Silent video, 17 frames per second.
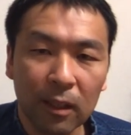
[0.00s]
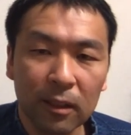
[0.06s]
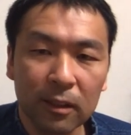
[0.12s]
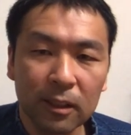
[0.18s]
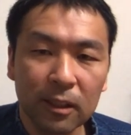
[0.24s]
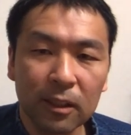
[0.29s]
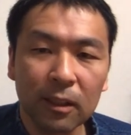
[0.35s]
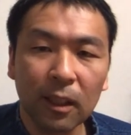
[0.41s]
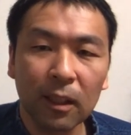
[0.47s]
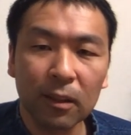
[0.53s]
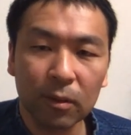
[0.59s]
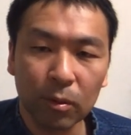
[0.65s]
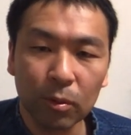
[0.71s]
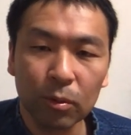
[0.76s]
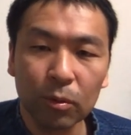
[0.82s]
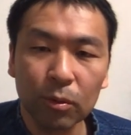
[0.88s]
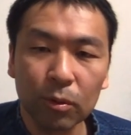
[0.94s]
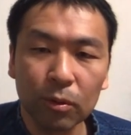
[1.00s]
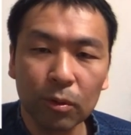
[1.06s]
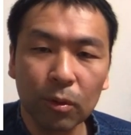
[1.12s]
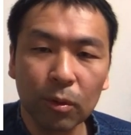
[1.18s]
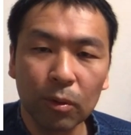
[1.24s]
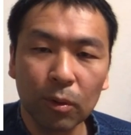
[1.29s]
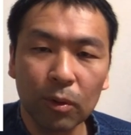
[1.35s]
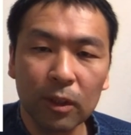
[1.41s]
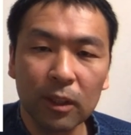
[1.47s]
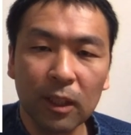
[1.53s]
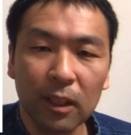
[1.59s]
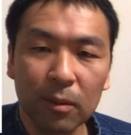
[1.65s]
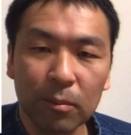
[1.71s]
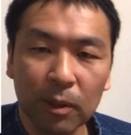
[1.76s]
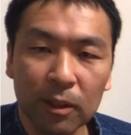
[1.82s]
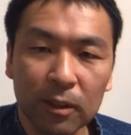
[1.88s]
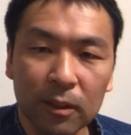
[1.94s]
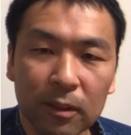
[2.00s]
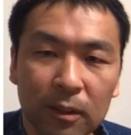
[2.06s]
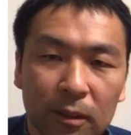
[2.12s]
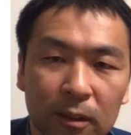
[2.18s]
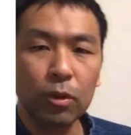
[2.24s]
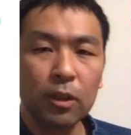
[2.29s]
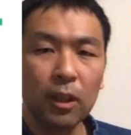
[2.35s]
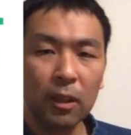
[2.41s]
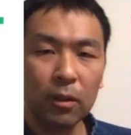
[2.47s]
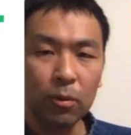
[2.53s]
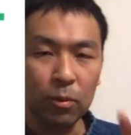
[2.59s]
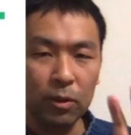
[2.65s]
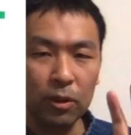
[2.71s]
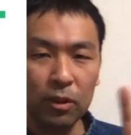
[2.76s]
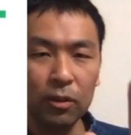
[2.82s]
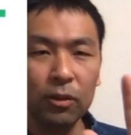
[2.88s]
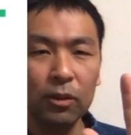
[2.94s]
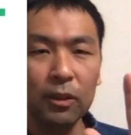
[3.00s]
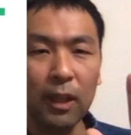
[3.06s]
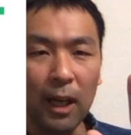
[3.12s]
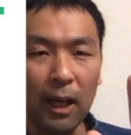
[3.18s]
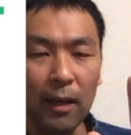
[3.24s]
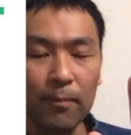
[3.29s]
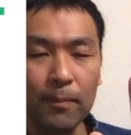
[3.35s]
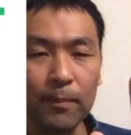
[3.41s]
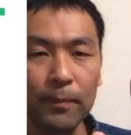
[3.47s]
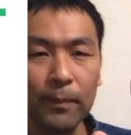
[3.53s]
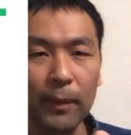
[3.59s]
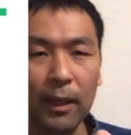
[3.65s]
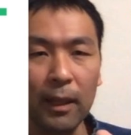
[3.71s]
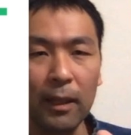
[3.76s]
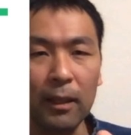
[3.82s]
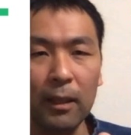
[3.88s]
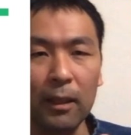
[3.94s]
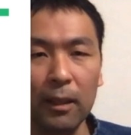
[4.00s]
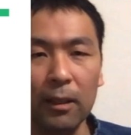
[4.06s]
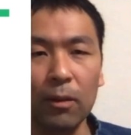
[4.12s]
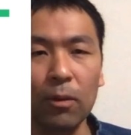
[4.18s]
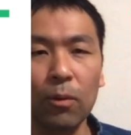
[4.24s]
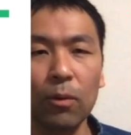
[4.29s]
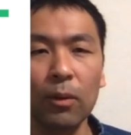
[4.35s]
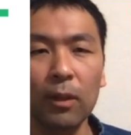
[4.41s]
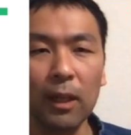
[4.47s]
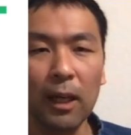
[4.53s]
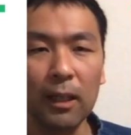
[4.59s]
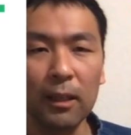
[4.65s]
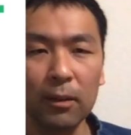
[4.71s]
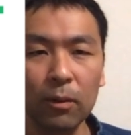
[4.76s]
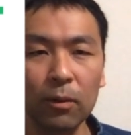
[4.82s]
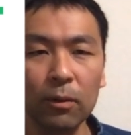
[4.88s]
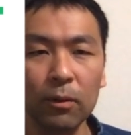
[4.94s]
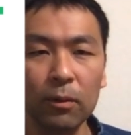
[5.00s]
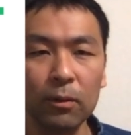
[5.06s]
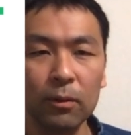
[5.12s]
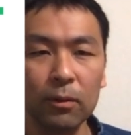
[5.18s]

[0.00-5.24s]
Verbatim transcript: 資産ということになりますこちらの5つがえー、今回の